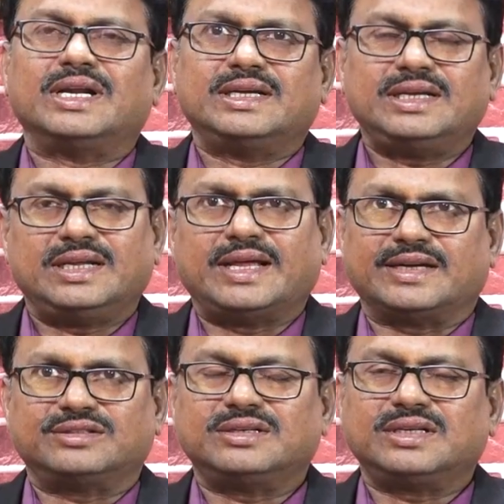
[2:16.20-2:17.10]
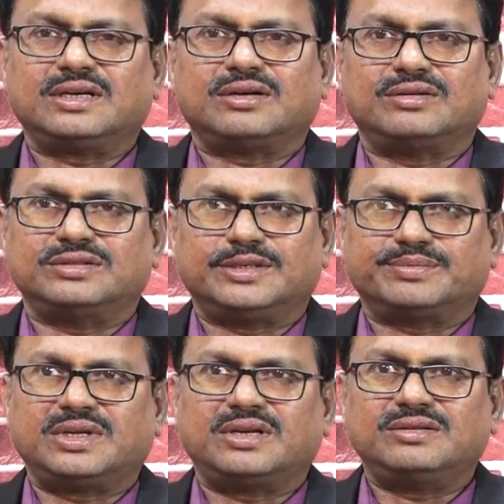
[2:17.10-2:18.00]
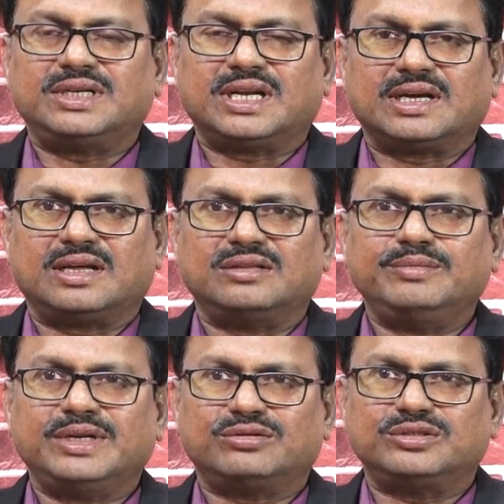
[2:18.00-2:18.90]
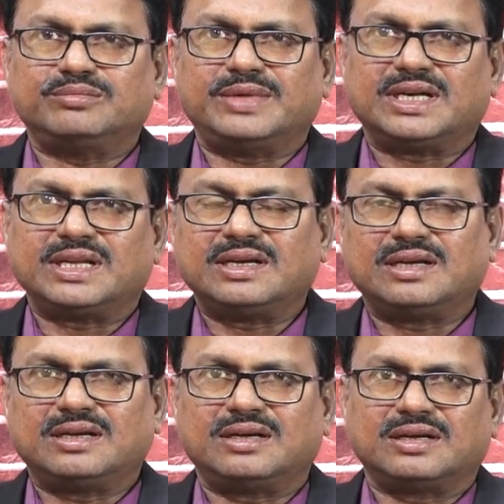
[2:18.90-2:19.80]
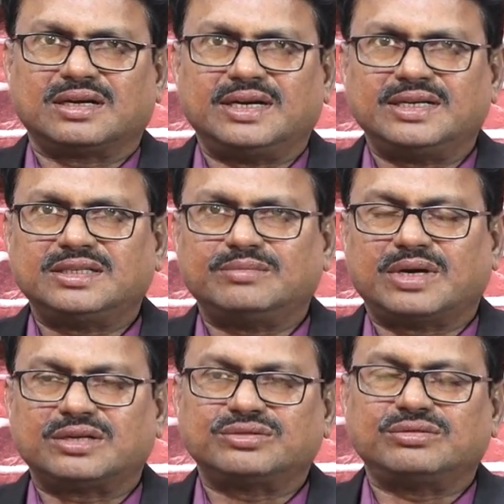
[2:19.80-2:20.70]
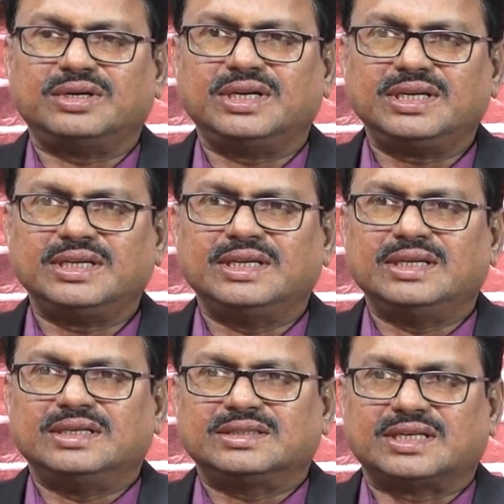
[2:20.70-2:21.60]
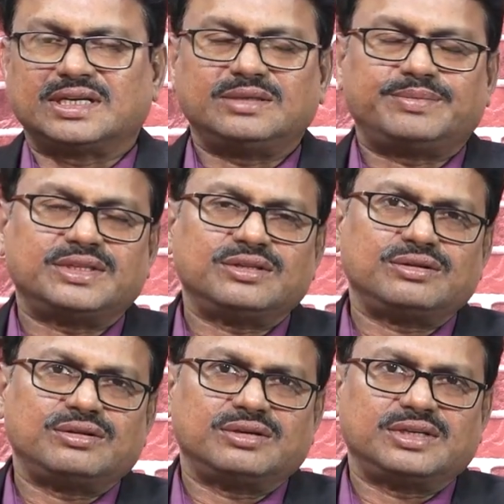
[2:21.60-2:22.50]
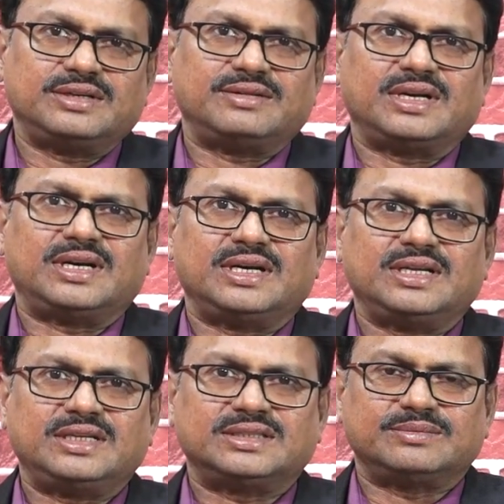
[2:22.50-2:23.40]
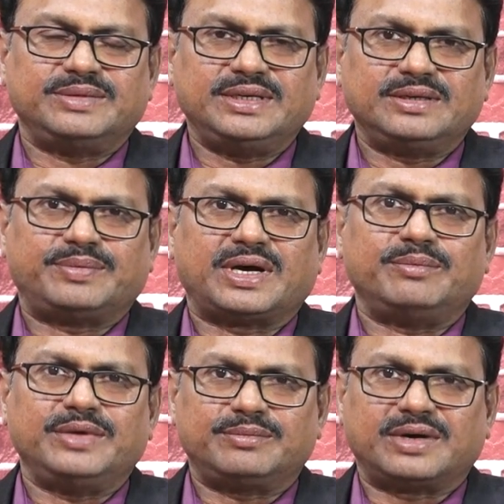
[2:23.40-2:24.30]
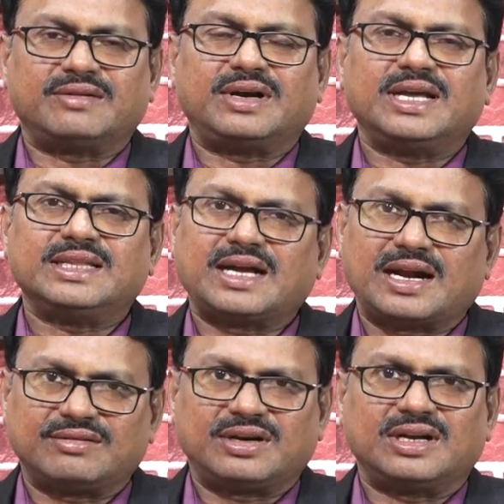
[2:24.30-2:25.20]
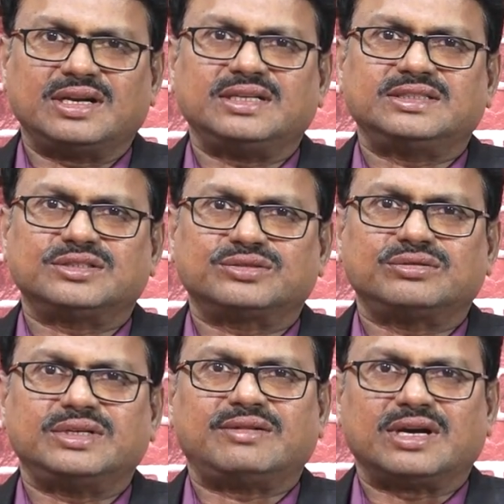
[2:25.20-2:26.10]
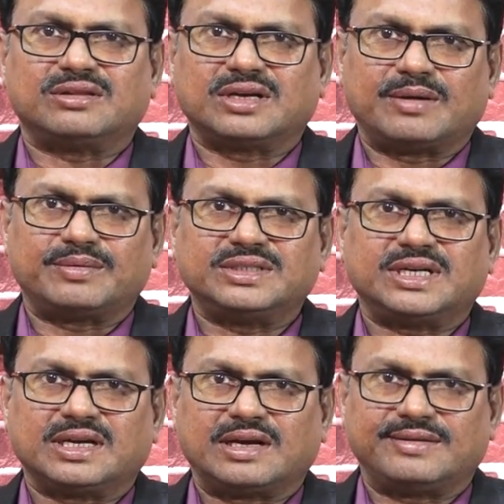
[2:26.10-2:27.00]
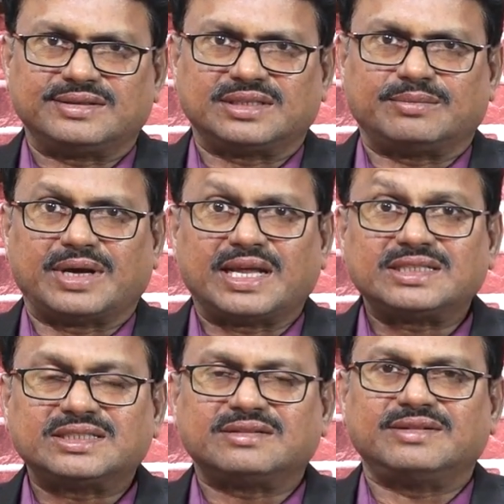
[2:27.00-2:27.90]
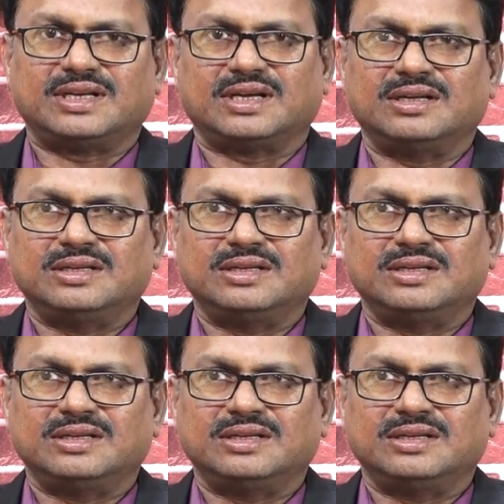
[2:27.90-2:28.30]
అలాగే నేను యాక్చువల్గా చెప్తాను ఇట్లా కాదు మీరు కొంచెం మెంటల్గా కండిషన్ మార్చుకోండి సహజ పద్ధతుల్లోకి వెళ్ళండి మీ మీరు మగవాళ్ళు అయితే ఆడవాళ్ళని చేసుకొని వాళ్ళతో కాపురం చేయడానికి కావాల్సిన మానసికమైన